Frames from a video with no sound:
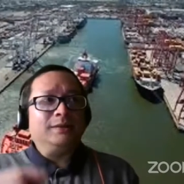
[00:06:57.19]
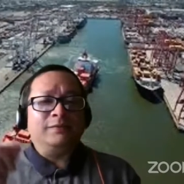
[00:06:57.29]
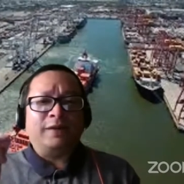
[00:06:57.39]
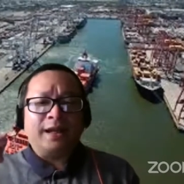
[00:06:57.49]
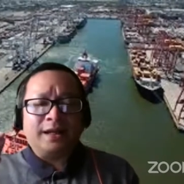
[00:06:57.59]

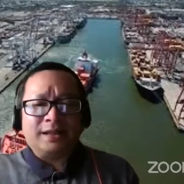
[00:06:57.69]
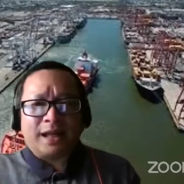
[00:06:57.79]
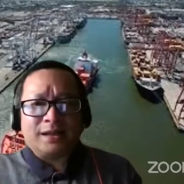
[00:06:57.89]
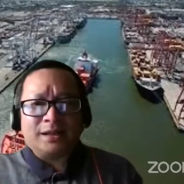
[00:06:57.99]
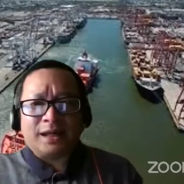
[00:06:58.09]
và hiện
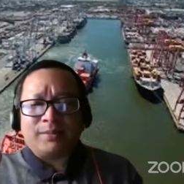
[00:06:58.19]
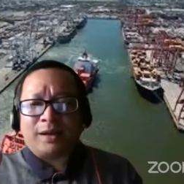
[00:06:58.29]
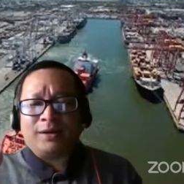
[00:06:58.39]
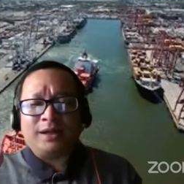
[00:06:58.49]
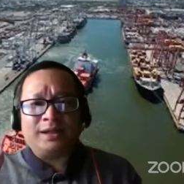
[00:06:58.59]
tại người ta
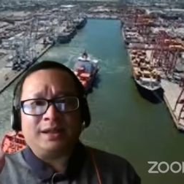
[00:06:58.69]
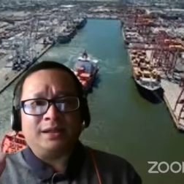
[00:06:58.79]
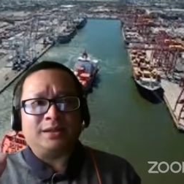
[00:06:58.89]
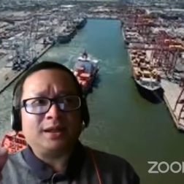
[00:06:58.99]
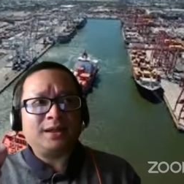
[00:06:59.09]
bảo là gì
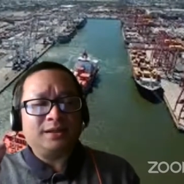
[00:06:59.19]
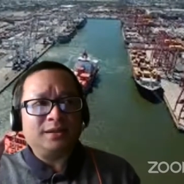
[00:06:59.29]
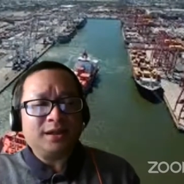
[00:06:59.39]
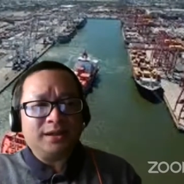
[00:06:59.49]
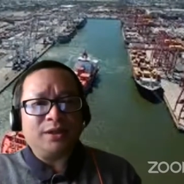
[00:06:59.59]
tất
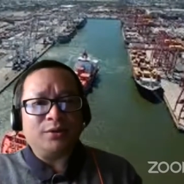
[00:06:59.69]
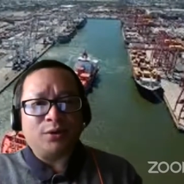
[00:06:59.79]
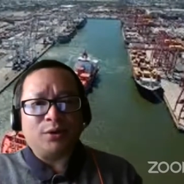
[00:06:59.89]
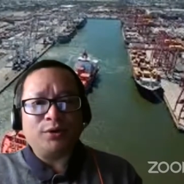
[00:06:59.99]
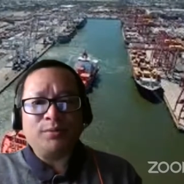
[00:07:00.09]
rất nhiều
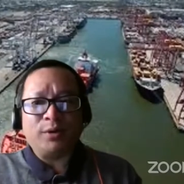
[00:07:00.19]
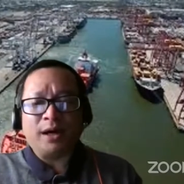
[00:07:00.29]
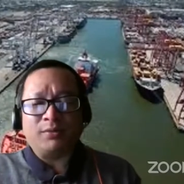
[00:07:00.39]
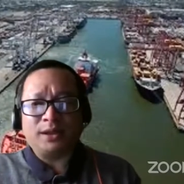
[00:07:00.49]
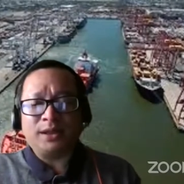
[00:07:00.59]
đội nhóm khoa
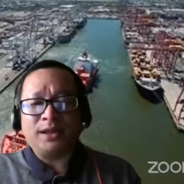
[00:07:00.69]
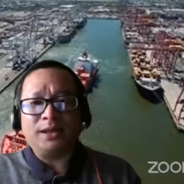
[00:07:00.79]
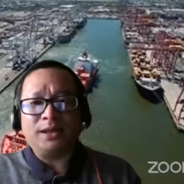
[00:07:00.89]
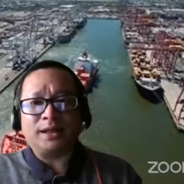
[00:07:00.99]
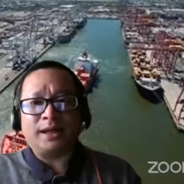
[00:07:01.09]
học trên thế
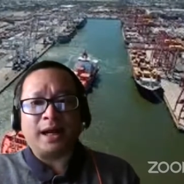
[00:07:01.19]
giới người ta